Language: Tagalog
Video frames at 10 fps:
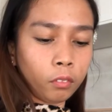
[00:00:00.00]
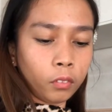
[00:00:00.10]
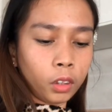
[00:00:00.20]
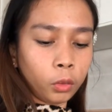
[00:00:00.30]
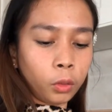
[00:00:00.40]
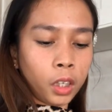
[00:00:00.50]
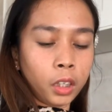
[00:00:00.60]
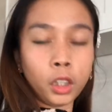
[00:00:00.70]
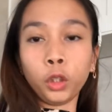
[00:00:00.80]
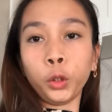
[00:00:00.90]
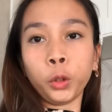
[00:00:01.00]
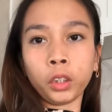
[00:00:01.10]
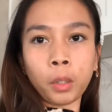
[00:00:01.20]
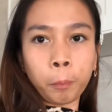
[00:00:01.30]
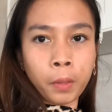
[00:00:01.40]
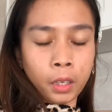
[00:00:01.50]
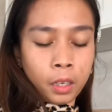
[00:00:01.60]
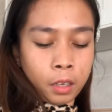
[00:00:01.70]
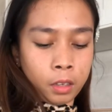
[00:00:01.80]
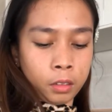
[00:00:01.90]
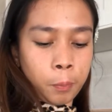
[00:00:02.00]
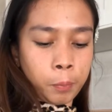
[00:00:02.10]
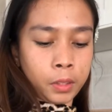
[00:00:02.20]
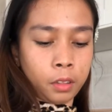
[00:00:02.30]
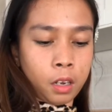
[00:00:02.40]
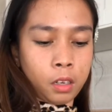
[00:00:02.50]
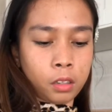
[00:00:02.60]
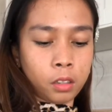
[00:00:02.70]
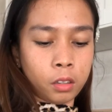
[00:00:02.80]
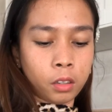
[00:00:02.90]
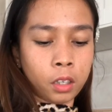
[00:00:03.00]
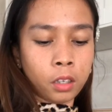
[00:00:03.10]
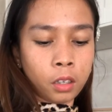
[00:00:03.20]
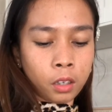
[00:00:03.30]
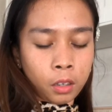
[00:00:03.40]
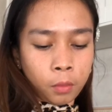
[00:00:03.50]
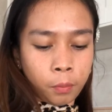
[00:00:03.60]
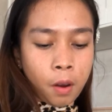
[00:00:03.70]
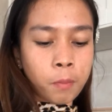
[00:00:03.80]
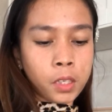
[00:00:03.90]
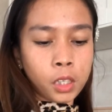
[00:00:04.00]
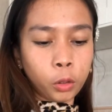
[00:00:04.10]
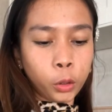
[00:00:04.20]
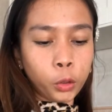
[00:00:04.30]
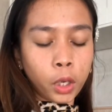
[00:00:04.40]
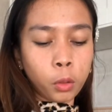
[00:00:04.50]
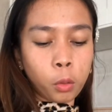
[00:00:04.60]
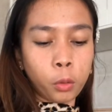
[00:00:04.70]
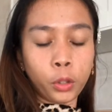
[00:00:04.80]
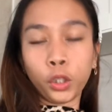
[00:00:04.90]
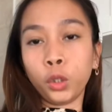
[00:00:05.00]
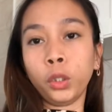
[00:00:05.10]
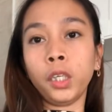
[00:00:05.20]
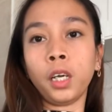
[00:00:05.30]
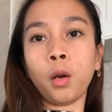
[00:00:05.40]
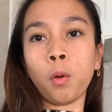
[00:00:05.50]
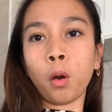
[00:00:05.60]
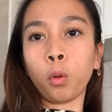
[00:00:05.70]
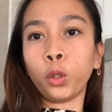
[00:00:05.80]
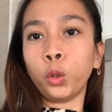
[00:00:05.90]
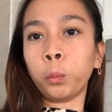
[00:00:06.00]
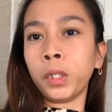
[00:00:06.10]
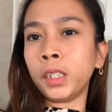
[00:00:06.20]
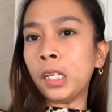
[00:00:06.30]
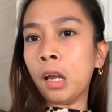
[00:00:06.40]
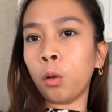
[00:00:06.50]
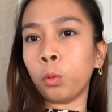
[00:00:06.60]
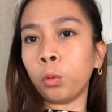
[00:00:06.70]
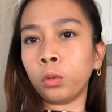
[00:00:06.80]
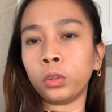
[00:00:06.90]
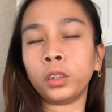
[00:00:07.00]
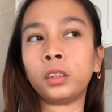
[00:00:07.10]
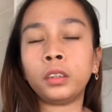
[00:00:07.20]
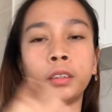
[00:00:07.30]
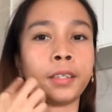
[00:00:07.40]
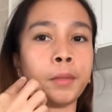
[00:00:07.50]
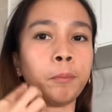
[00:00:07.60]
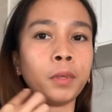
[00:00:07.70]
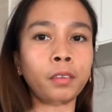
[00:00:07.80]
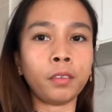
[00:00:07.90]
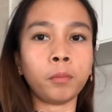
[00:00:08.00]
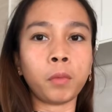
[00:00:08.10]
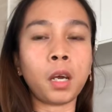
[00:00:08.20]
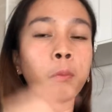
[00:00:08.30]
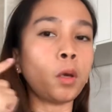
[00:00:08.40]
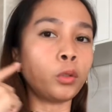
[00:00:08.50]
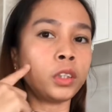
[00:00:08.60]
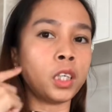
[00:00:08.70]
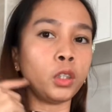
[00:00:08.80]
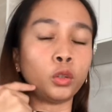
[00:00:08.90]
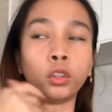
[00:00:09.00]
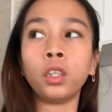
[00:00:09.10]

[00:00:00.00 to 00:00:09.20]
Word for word: ito na ito yung tapat uh, ah, tapat guys. Promise ito yung ano ko yung ginagawa ko yung may sira ako sa ngipin. Marami akong sira yun.